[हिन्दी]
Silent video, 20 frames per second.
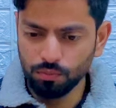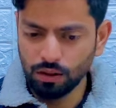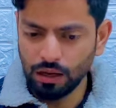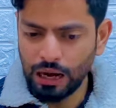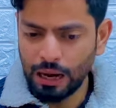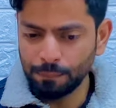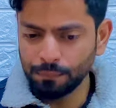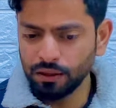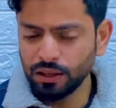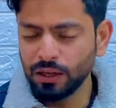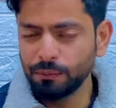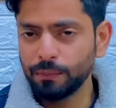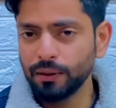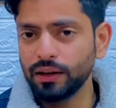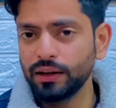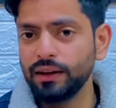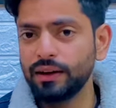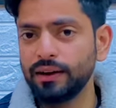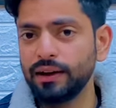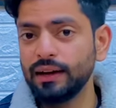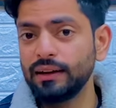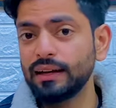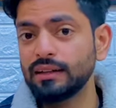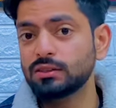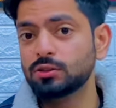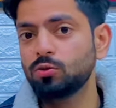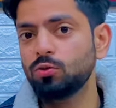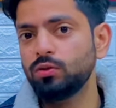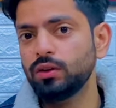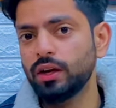आपने लिंक पे क्लिक करना
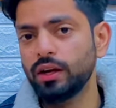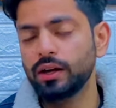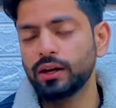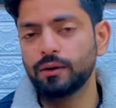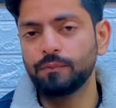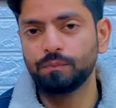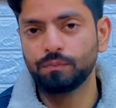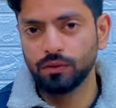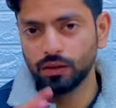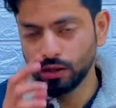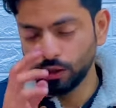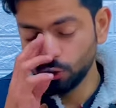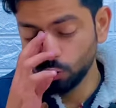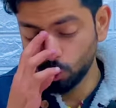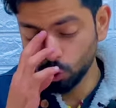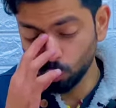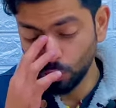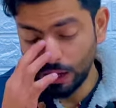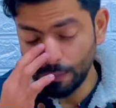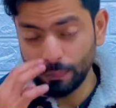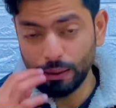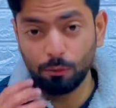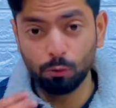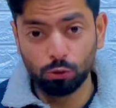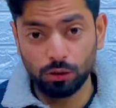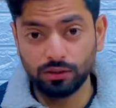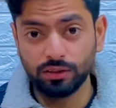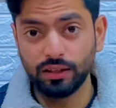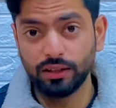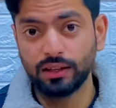टेस्ट खुल जाएगा जो आपने
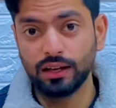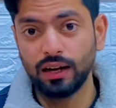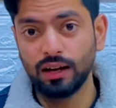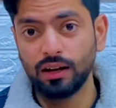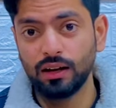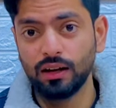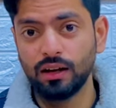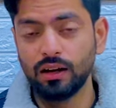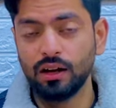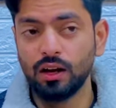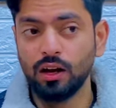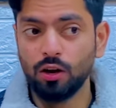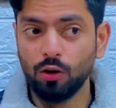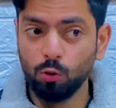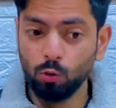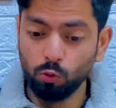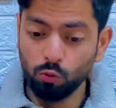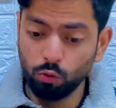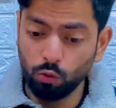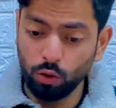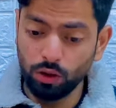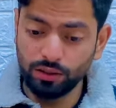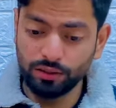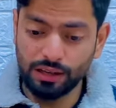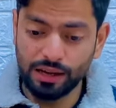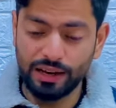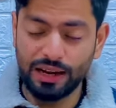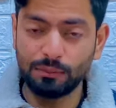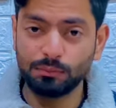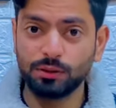मुझसे सीखा वही
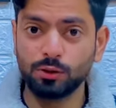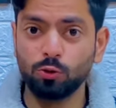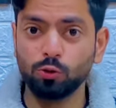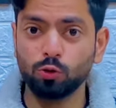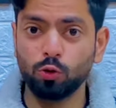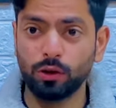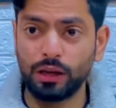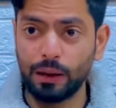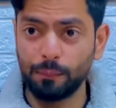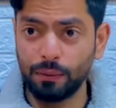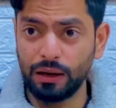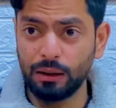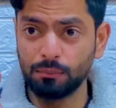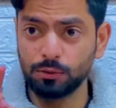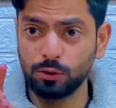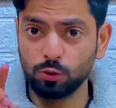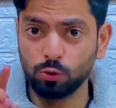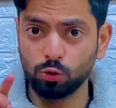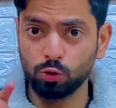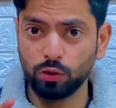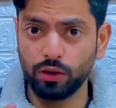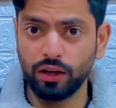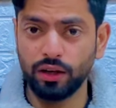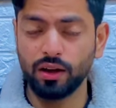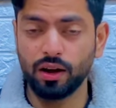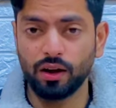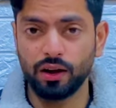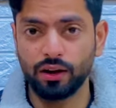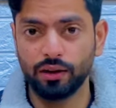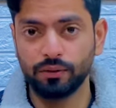सारे एम होंगे अपने एम को टिक
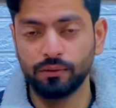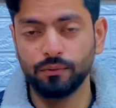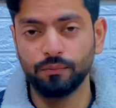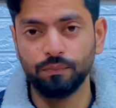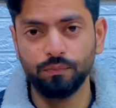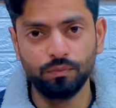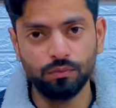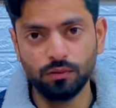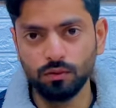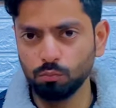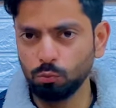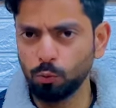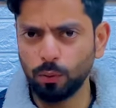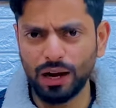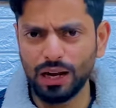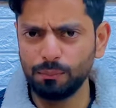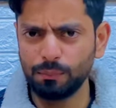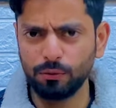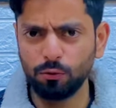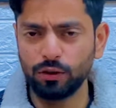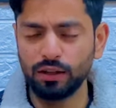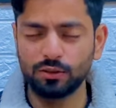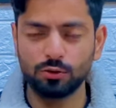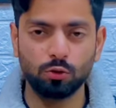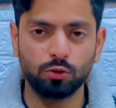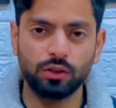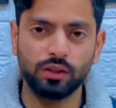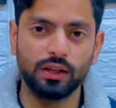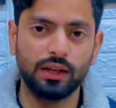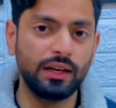करना है मोबाइल पे वो टेस्ट
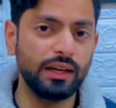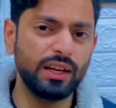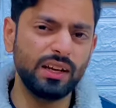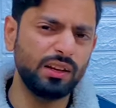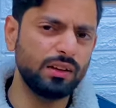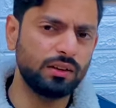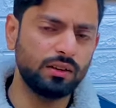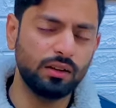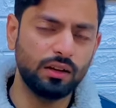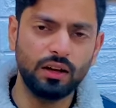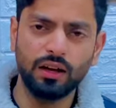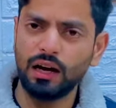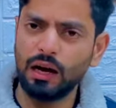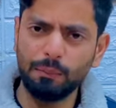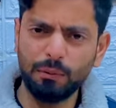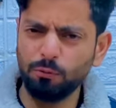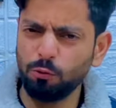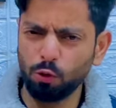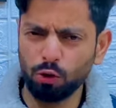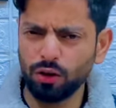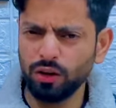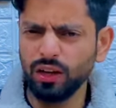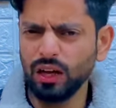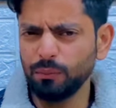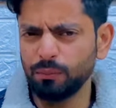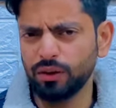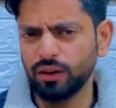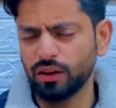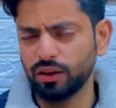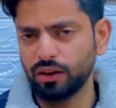हो जाएगा लेकिन अभी फ़ौरन ही
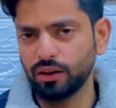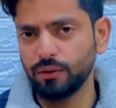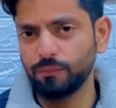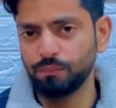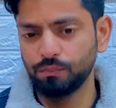आपने करना